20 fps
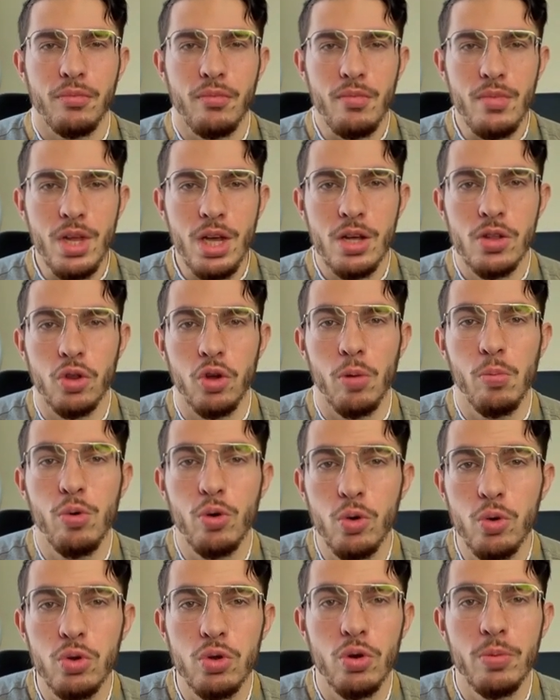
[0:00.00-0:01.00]
dans
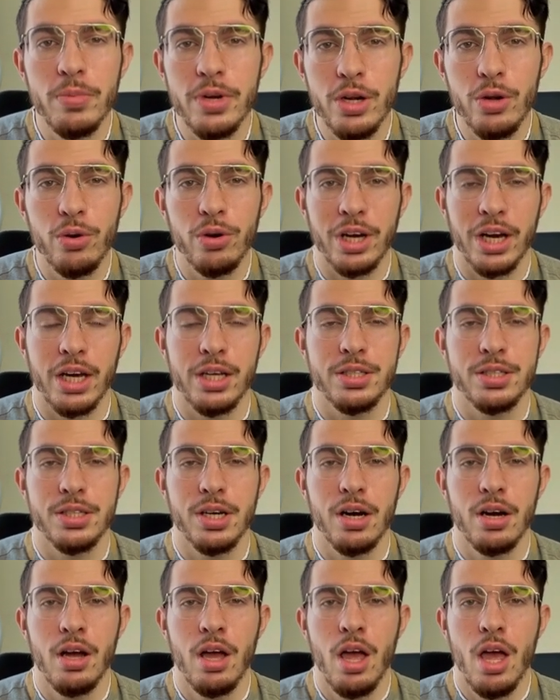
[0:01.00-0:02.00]
beaucoup de milieux chrétiens,
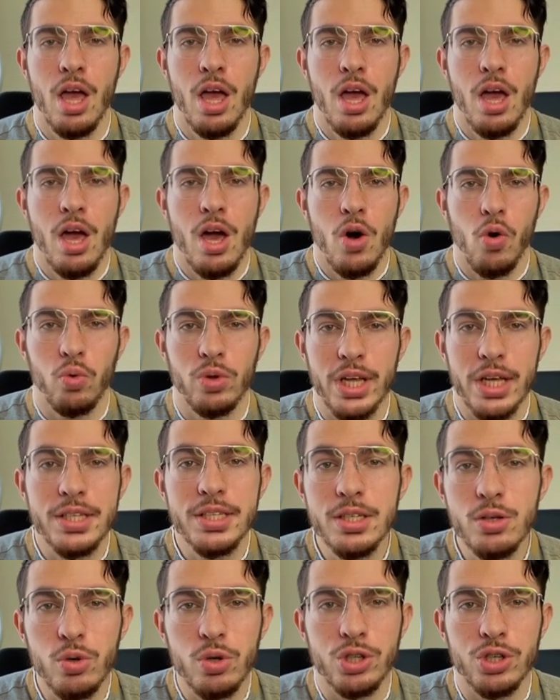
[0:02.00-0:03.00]
on a dit
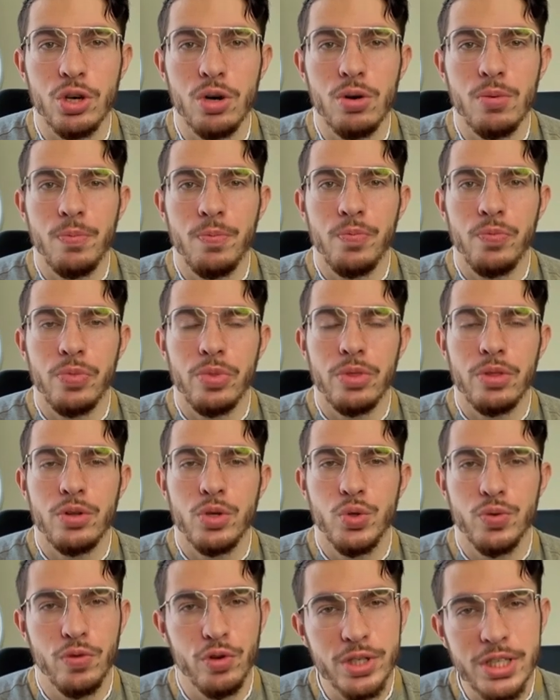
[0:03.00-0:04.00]
aux gens, tu
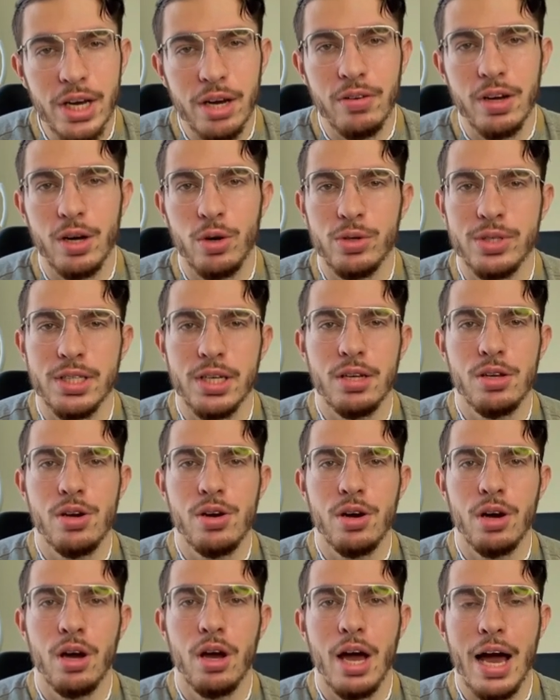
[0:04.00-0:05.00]
veux servir le Seigneur
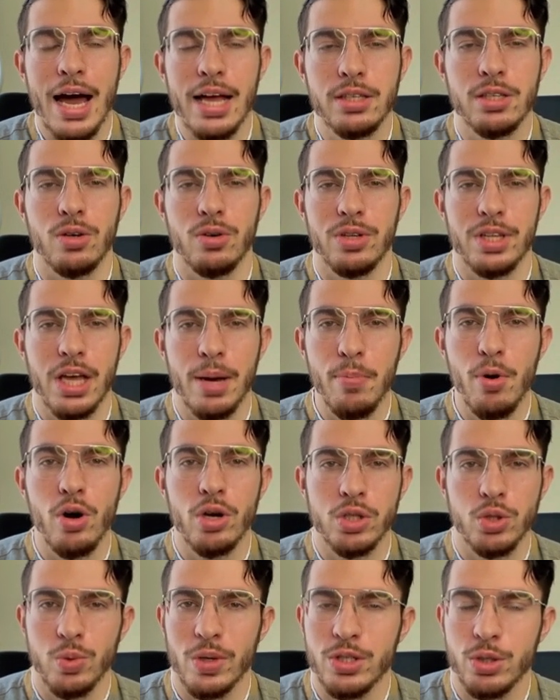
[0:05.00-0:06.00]
Attends, d'abord
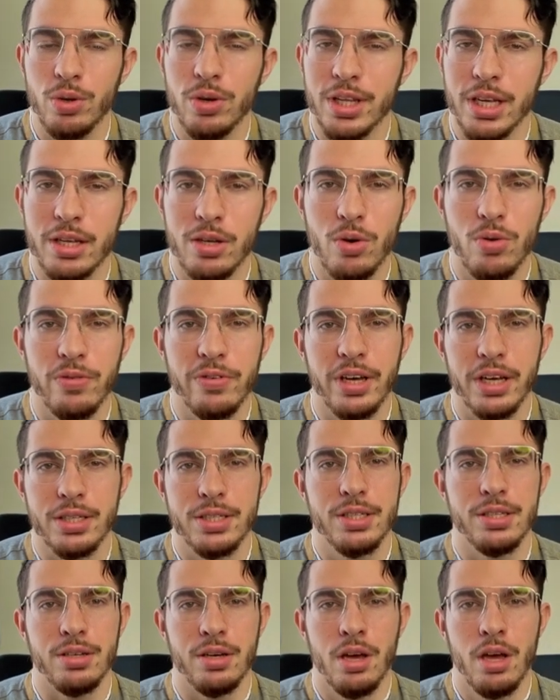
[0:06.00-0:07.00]
sois sûr d'être
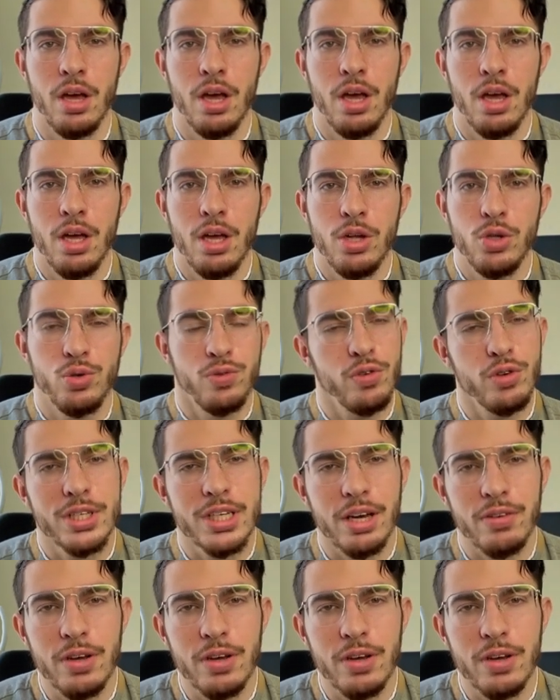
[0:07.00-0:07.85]
converti. Tu veux servir le